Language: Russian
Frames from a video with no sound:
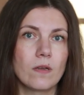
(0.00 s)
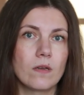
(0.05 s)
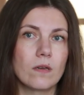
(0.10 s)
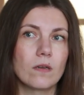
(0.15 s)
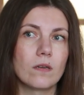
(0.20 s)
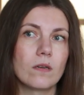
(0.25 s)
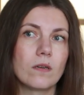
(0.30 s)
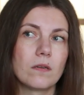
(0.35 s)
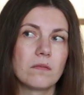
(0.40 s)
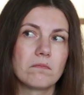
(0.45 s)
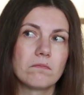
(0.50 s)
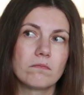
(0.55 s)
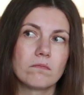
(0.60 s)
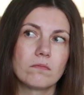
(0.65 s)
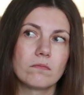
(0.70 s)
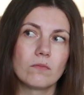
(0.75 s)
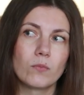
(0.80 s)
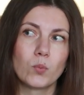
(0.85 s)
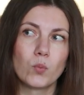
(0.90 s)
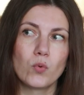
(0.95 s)
а,
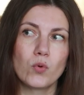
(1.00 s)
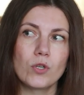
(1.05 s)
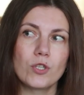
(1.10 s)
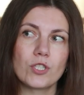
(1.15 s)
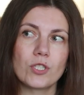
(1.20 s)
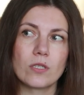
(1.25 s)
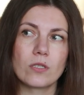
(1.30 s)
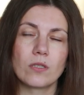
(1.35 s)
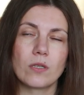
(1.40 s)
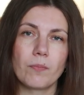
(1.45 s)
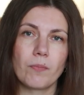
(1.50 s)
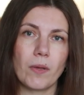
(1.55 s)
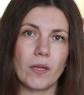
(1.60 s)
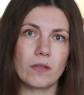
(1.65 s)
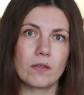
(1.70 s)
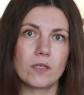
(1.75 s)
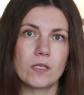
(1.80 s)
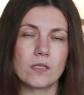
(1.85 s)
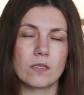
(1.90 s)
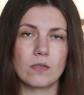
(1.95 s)
больше на
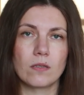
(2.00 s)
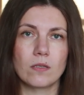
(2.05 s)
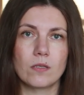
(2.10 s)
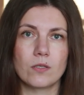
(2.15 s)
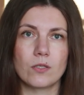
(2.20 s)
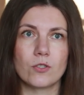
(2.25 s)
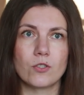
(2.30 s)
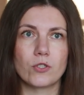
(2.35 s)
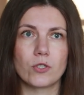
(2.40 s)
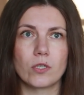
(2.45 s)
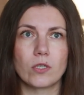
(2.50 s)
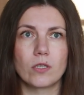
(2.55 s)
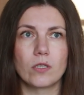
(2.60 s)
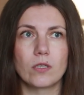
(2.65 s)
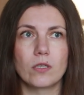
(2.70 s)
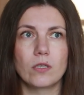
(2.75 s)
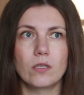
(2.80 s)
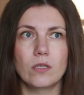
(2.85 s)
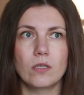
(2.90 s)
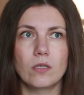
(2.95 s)
5-10 тысяч,
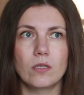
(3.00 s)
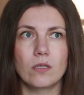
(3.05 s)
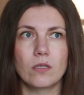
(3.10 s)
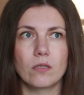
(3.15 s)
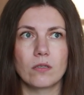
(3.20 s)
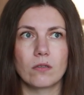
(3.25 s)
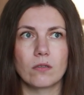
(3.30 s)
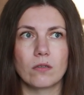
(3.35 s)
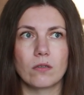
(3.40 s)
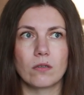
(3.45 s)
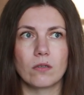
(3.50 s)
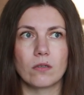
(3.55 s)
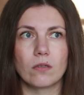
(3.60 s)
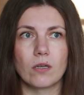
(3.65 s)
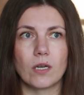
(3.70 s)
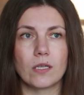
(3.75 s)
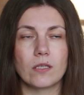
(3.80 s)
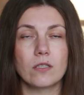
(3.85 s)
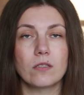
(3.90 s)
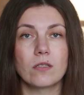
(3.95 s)
и а,
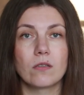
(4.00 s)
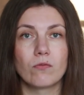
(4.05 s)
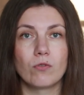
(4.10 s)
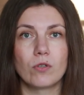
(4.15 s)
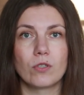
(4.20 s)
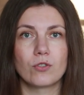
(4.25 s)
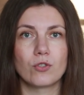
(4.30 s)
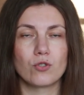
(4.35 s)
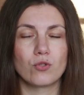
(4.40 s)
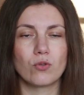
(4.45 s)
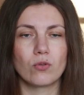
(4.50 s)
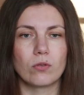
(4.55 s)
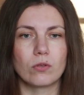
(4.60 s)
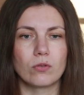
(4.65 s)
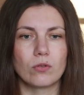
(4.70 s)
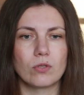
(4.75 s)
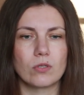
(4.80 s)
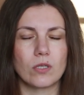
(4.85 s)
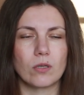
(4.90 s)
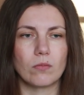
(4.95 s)
они довольно тяжелые,
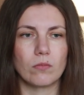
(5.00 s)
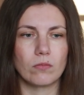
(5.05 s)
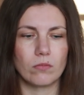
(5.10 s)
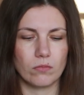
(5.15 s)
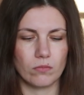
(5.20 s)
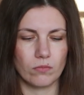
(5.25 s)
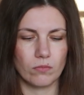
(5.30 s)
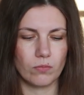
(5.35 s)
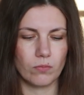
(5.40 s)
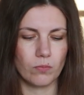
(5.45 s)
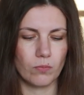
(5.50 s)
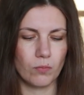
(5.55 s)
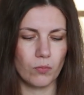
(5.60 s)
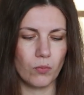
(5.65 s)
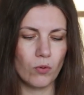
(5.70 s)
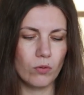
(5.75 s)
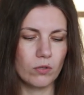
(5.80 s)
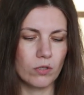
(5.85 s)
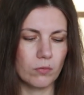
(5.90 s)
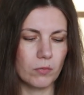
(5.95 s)
то есть там
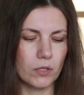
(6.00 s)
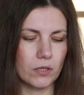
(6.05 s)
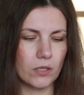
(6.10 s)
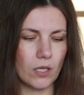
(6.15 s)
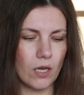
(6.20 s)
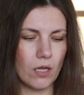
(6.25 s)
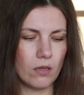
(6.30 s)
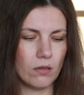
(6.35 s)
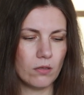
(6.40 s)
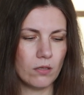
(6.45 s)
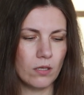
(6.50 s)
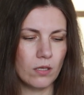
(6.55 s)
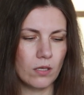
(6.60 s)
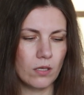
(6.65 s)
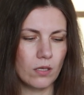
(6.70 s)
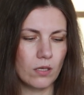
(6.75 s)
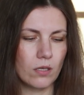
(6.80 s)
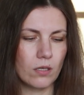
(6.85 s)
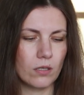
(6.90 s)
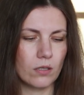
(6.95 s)
полный металл,
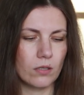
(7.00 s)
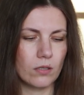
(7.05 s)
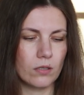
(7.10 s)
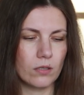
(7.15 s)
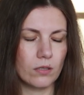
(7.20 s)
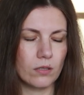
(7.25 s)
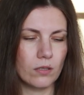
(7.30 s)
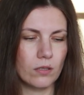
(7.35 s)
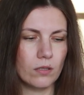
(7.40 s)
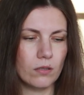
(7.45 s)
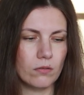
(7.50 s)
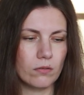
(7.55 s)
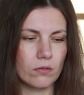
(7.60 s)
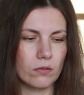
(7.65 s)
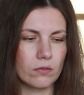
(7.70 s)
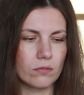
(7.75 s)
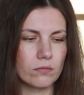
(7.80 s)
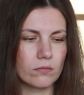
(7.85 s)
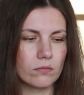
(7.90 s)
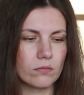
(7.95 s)
и,
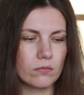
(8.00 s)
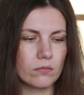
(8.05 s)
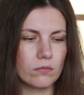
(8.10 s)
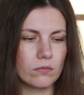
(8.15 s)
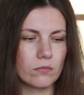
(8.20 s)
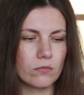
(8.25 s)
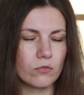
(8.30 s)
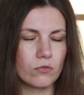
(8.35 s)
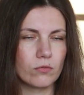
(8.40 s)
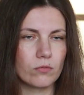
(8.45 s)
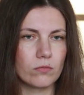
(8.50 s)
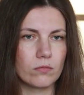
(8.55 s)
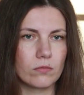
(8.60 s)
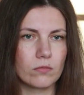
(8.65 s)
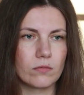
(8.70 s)
ну,